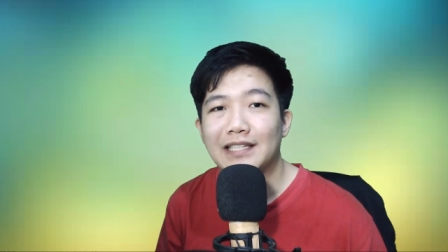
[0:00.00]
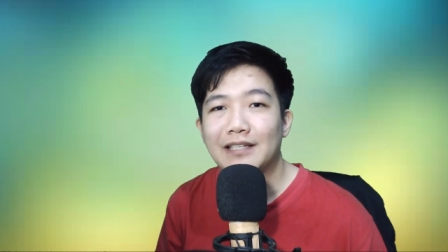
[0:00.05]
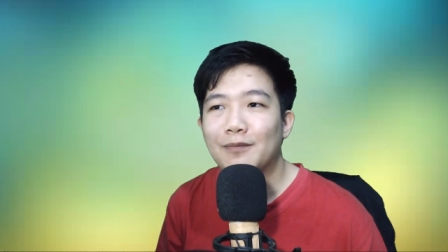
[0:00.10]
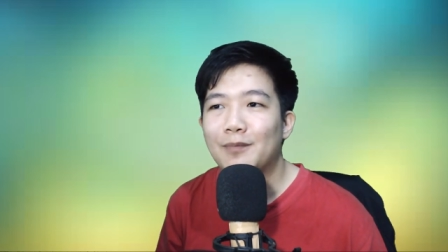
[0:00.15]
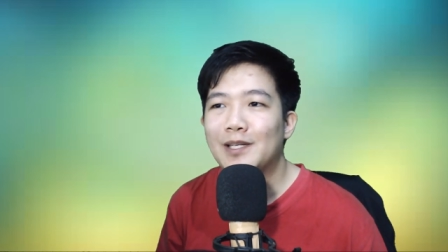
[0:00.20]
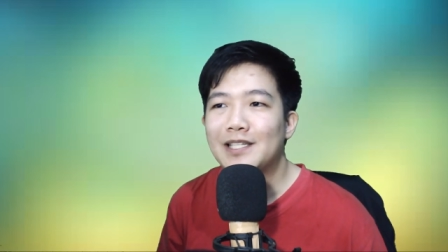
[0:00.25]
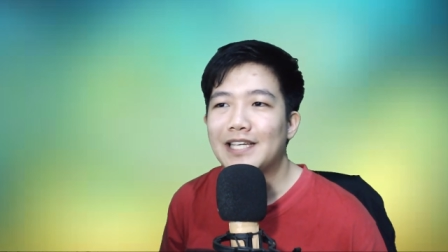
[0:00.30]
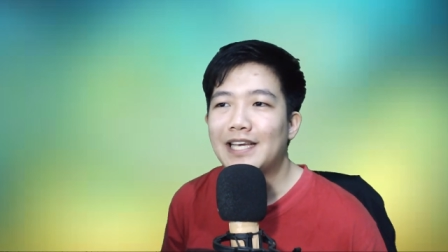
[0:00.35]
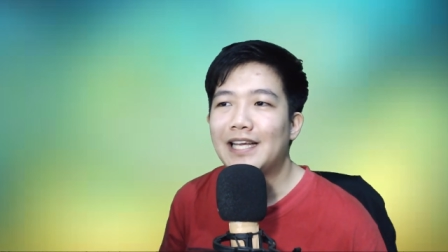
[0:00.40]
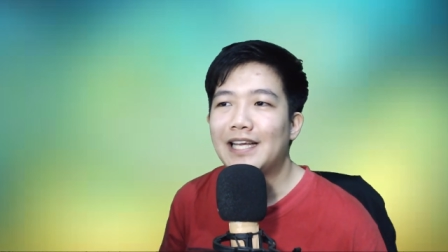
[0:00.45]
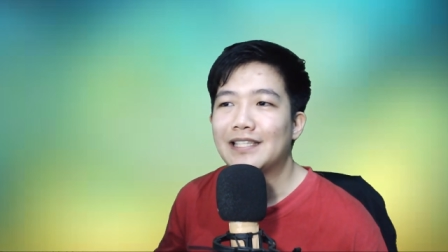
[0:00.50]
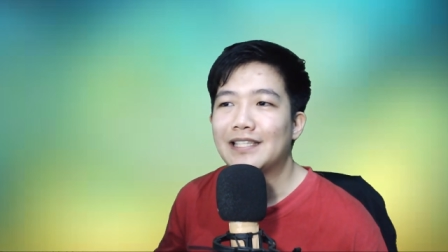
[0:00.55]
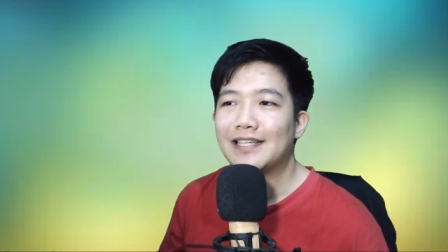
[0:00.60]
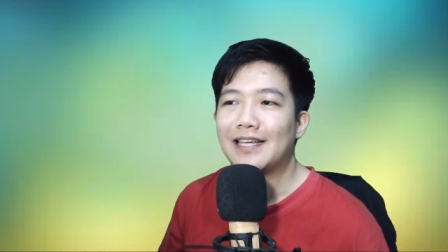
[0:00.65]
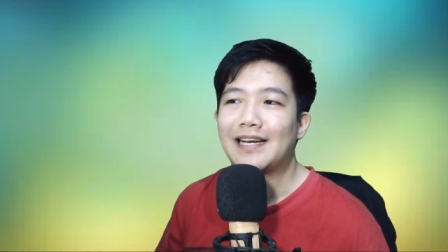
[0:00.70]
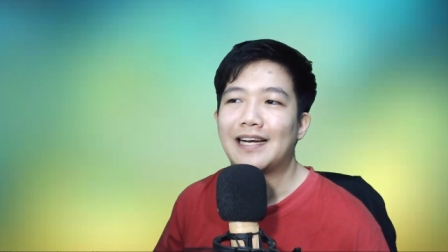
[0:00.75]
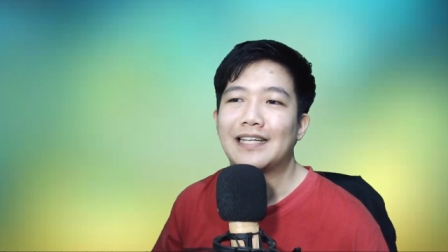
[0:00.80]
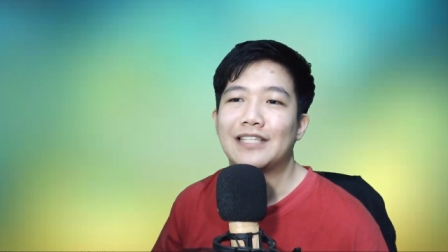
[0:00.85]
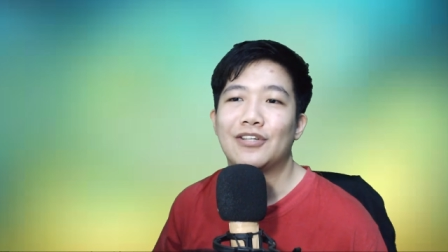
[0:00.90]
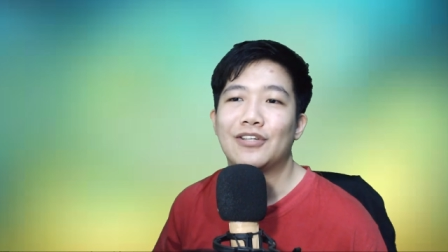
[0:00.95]
tapi percayalah
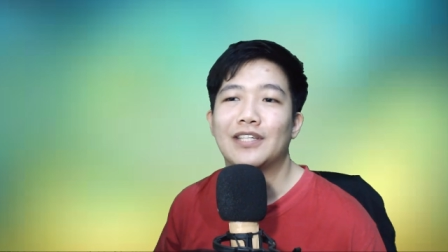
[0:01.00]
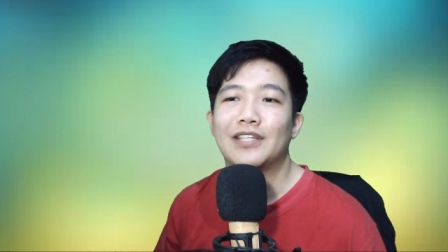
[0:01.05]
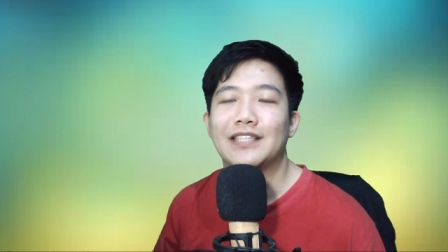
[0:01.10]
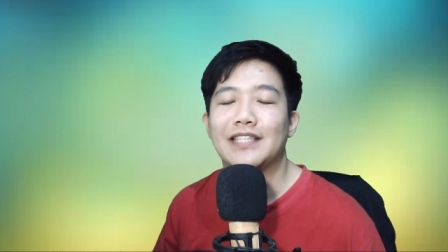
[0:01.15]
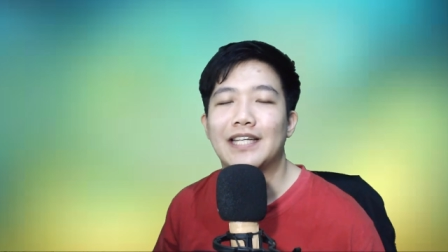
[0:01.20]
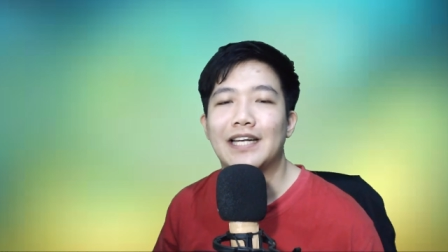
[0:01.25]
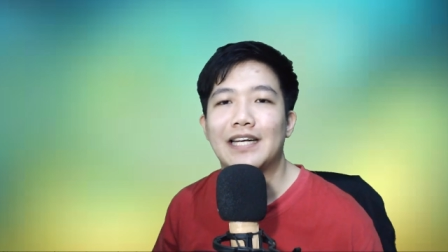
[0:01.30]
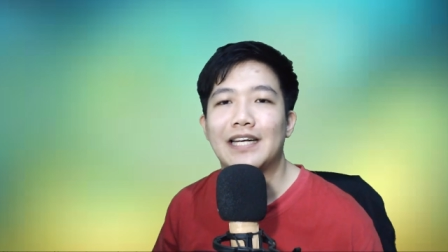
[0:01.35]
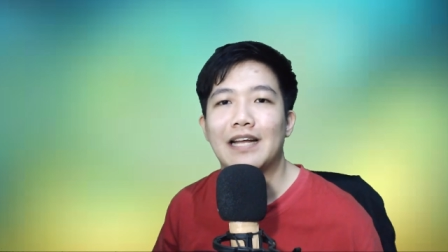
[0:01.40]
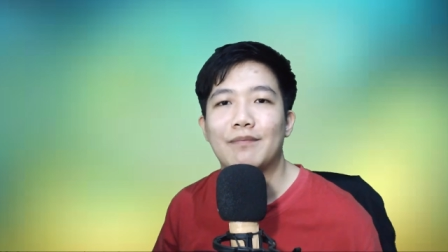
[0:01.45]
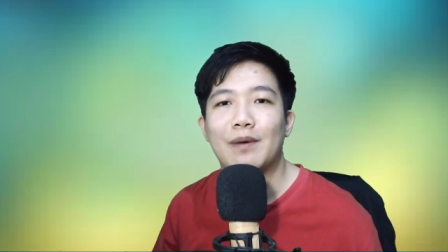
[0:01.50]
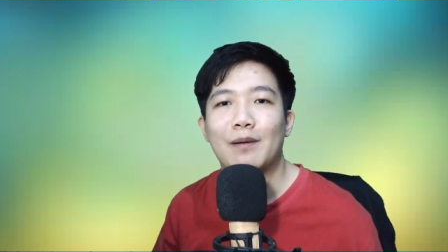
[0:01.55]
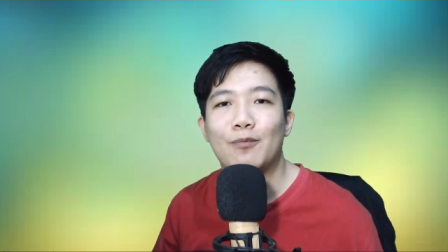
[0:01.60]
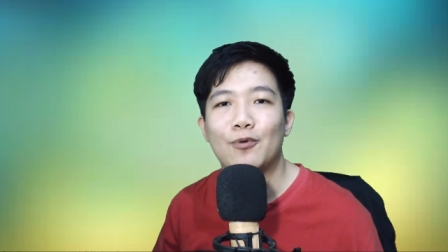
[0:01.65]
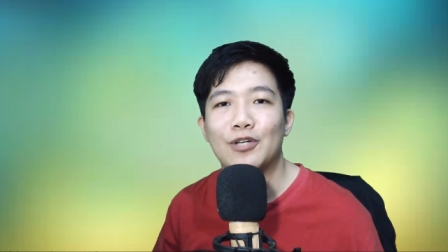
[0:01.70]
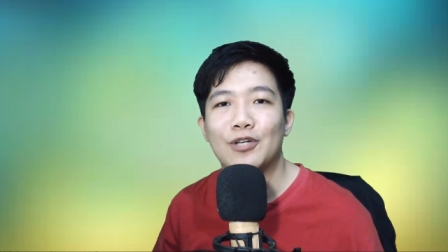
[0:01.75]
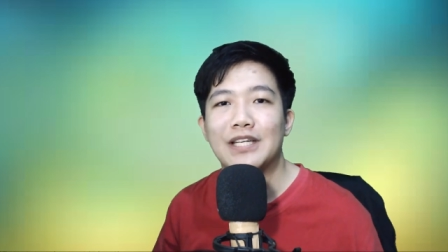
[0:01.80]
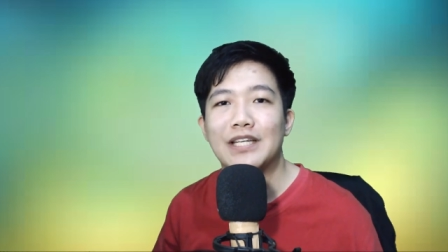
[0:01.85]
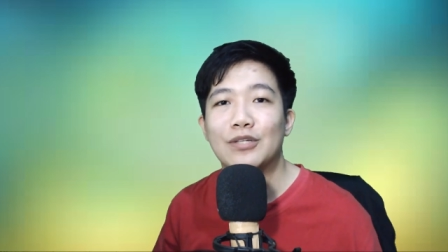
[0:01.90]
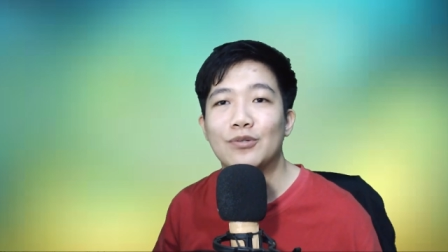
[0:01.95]
secara rasional tidak ada
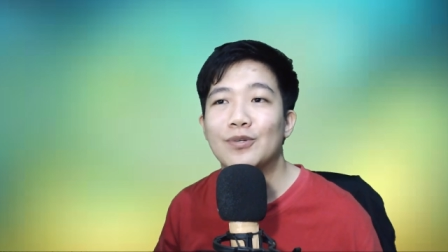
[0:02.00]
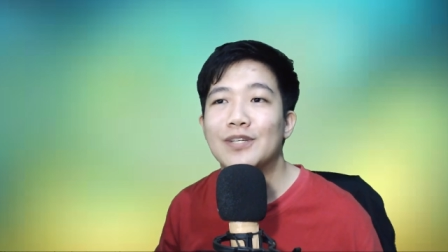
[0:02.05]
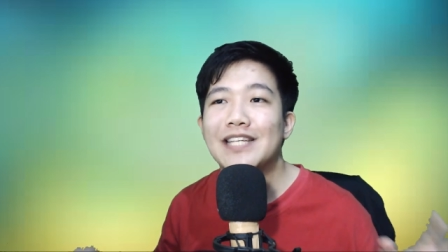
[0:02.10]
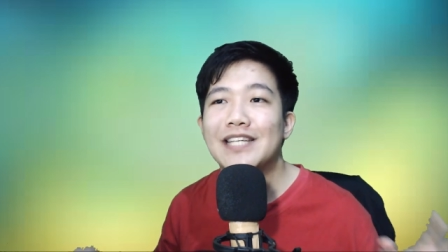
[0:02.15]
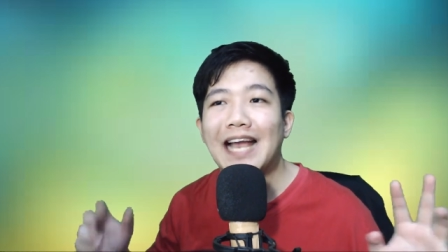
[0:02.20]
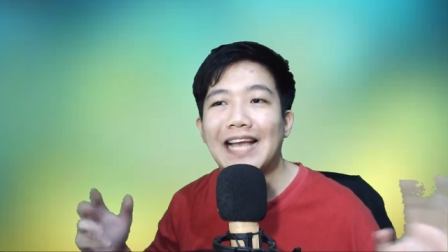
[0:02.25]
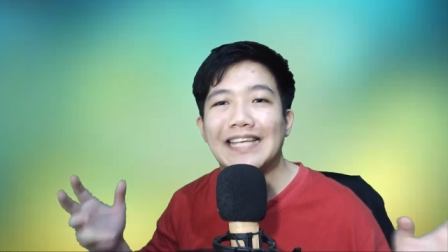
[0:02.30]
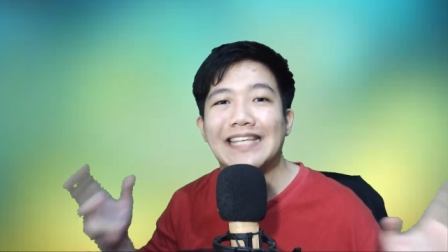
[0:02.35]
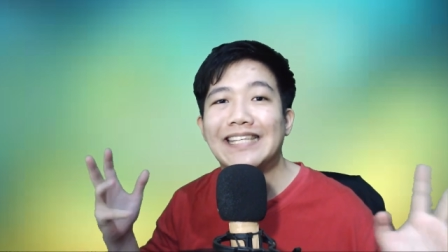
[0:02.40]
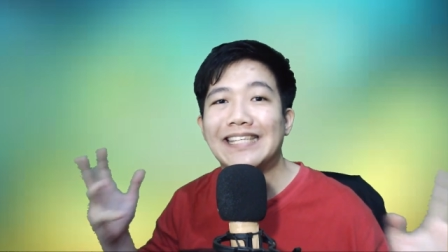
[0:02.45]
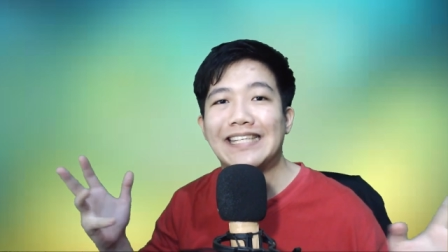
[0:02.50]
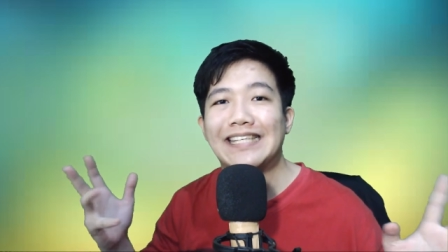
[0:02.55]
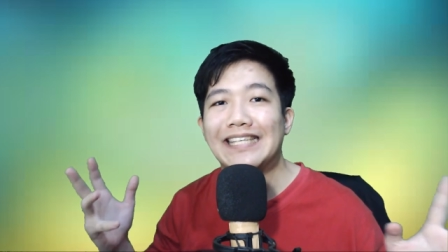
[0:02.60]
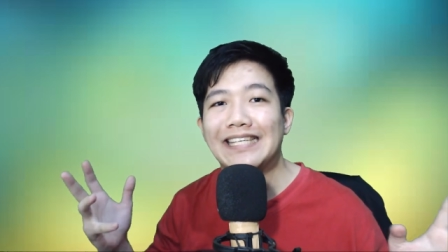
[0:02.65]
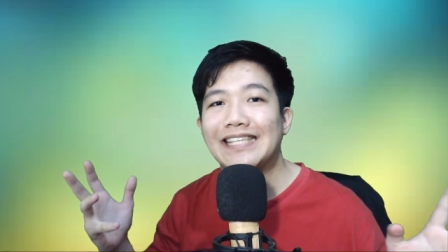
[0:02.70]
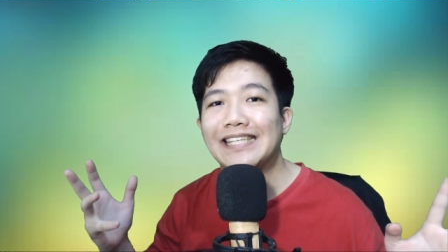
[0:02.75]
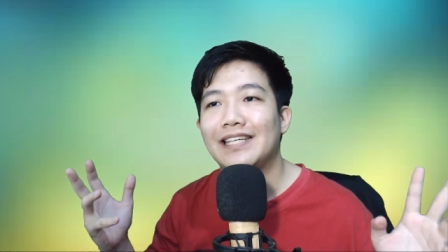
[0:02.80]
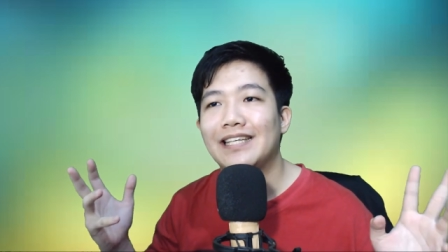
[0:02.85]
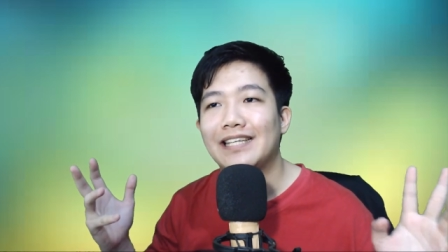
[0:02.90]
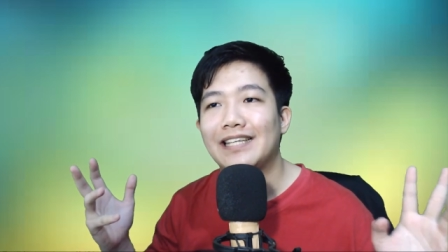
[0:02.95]
apapun di dunia
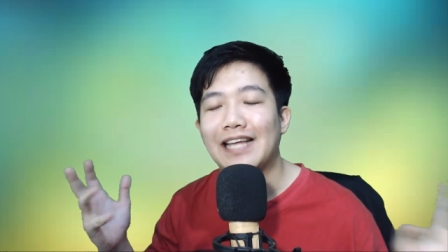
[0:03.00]
ini